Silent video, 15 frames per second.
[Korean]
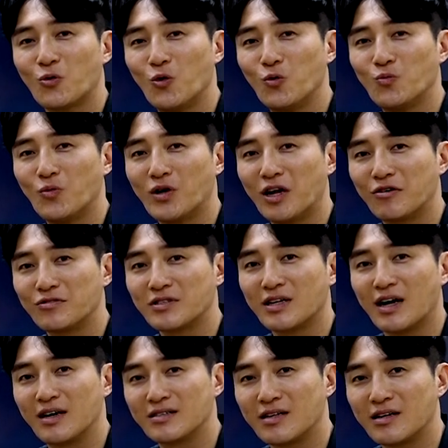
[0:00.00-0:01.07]
공무원 한국사
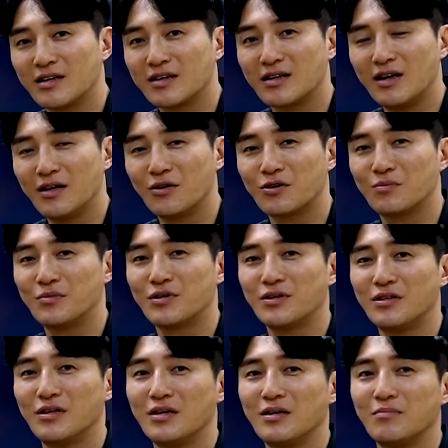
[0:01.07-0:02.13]
강사니까
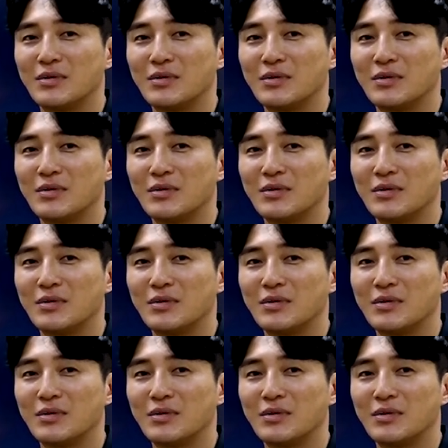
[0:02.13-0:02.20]
여러분들은